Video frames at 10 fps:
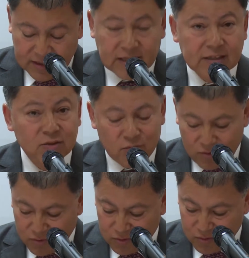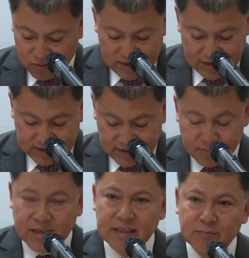que son conductas que
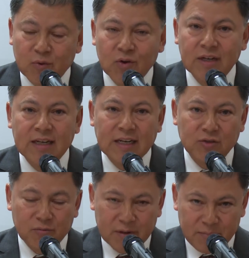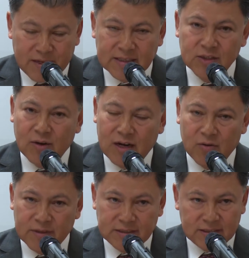predisponen al sobrepeso, a la
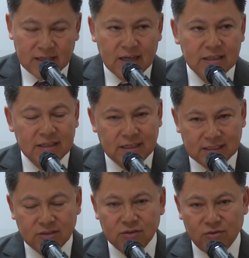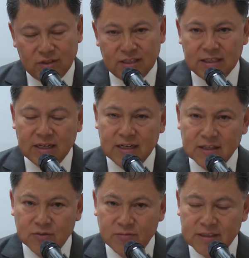obesidad y que estos originan
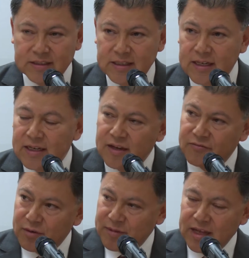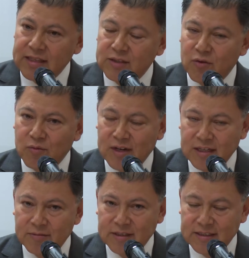a su vez enfermedades como la
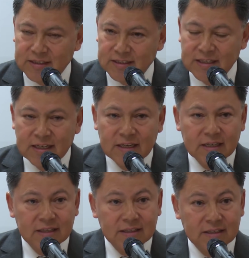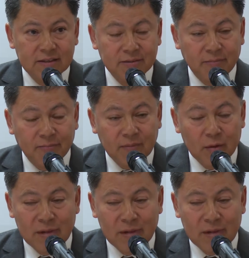diabetes eh,